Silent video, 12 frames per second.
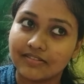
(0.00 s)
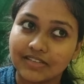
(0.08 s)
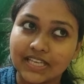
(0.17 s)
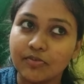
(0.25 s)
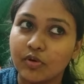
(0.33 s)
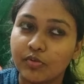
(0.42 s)

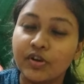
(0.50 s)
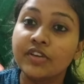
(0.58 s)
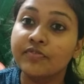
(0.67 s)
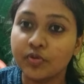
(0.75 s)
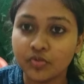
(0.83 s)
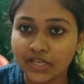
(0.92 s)
কি বলবো
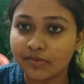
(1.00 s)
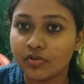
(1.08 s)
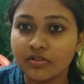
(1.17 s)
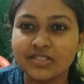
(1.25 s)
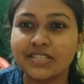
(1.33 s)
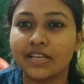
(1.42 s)
রিভিউ দেব
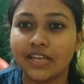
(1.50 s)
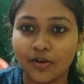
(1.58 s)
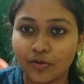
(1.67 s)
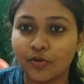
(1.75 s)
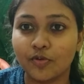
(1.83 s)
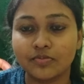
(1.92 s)
যে
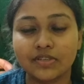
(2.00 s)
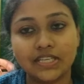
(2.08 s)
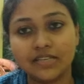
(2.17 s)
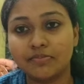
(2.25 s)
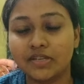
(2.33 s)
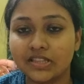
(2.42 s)
কিরকম কি
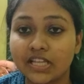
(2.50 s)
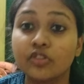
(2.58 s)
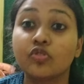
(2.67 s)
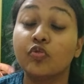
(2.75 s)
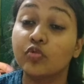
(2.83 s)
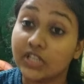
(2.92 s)
বৃত্তান্ত
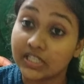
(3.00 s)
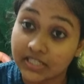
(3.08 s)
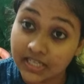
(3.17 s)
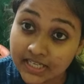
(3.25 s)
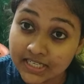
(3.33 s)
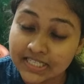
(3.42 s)
কোথা
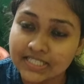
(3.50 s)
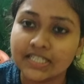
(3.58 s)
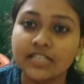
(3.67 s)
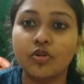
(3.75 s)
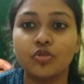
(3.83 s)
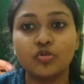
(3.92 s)
থেকে কিনেছি
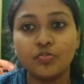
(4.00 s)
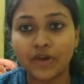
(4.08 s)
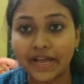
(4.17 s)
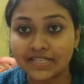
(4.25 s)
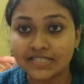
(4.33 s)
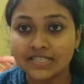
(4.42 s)
কত
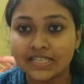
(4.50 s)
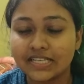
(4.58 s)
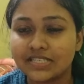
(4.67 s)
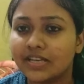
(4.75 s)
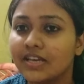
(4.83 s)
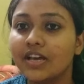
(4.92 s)
প্রাইস
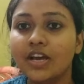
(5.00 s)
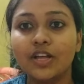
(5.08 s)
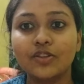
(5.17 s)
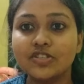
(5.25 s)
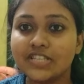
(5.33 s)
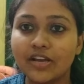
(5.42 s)
নিয়েছে
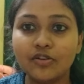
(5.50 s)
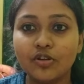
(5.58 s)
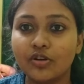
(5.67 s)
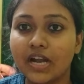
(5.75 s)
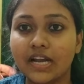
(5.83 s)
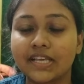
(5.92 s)
তো
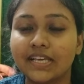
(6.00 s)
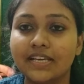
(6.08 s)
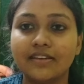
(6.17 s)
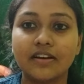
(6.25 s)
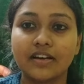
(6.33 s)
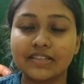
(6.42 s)
সেগুলোর আর কি
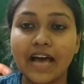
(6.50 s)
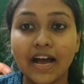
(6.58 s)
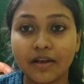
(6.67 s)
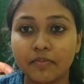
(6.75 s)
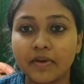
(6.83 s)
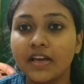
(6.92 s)

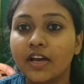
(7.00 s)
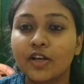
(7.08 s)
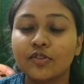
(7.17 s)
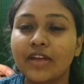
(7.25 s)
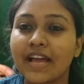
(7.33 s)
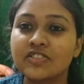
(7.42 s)
থাকবে
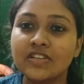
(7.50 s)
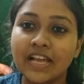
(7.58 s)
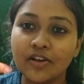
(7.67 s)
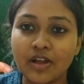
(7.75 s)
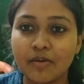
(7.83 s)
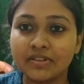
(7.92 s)
তো অ্যাকচুয়ালি
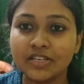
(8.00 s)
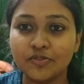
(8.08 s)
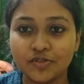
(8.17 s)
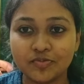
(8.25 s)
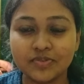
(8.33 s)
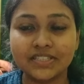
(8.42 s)
এগুলো আমাদের
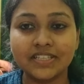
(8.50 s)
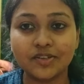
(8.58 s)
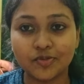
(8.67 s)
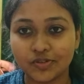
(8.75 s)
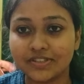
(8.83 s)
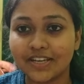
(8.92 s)
ইউটিউবারদের
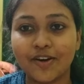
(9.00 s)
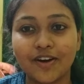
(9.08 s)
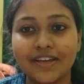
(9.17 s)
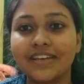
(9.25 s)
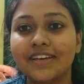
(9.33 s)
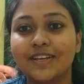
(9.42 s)
করতে
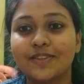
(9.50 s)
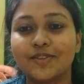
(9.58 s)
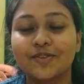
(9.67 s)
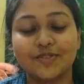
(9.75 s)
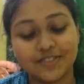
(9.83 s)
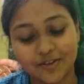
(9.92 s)
হয় তো
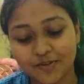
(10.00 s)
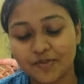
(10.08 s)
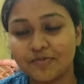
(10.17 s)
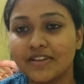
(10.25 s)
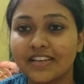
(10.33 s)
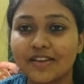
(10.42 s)

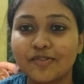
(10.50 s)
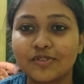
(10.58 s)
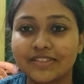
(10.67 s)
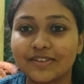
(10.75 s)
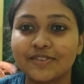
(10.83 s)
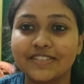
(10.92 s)
সেরকমই আর কি
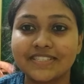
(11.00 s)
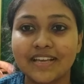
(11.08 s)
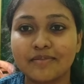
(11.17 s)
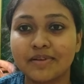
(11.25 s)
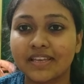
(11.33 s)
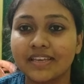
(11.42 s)
করতে হয়েছে
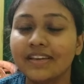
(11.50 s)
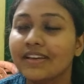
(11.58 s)
আমাকে